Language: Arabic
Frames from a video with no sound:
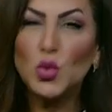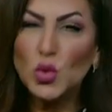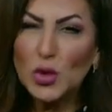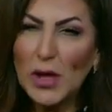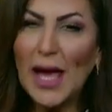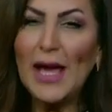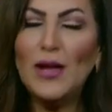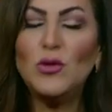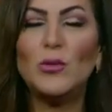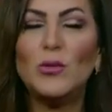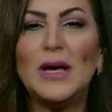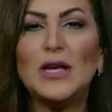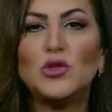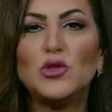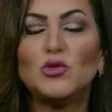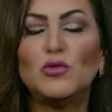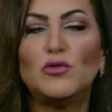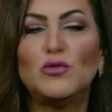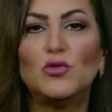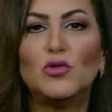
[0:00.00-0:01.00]
وتعالوا بقى
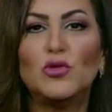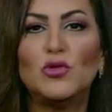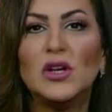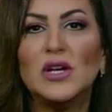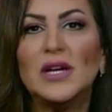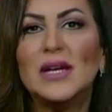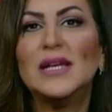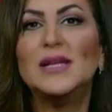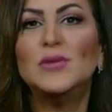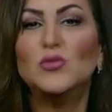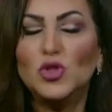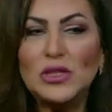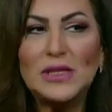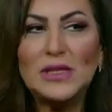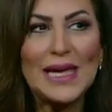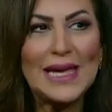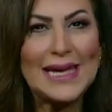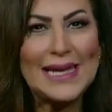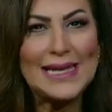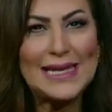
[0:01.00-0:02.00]
شوفوا
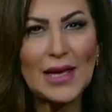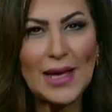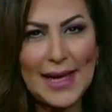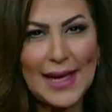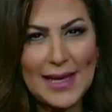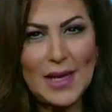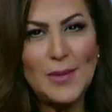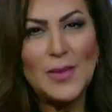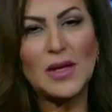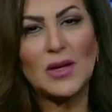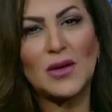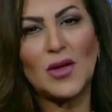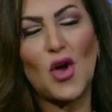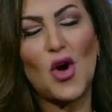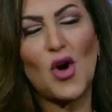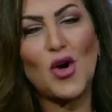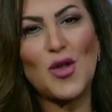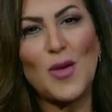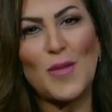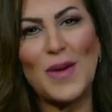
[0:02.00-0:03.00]
المنتج اللي غالبا
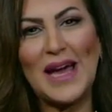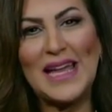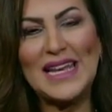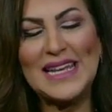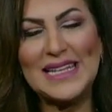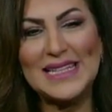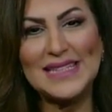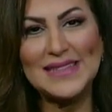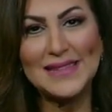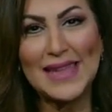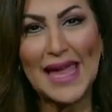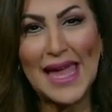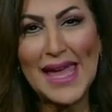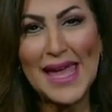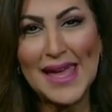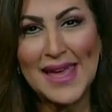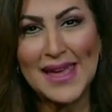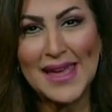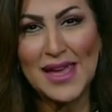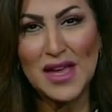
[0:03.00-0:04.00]
قارب على
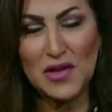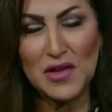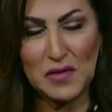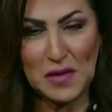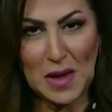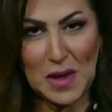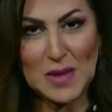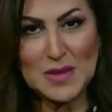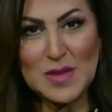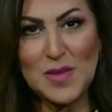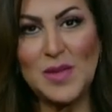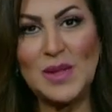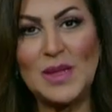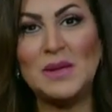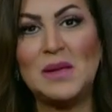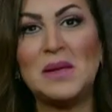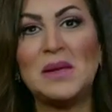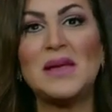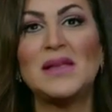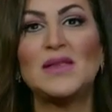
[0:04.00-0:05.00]
الانتهاء في العاصمه
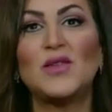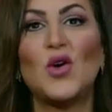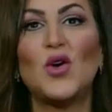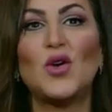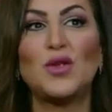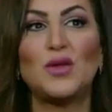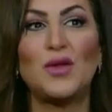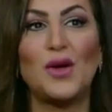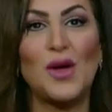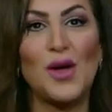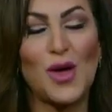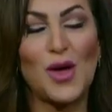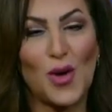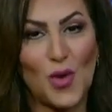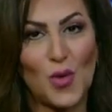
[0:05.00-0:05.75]
الاداريه النهارده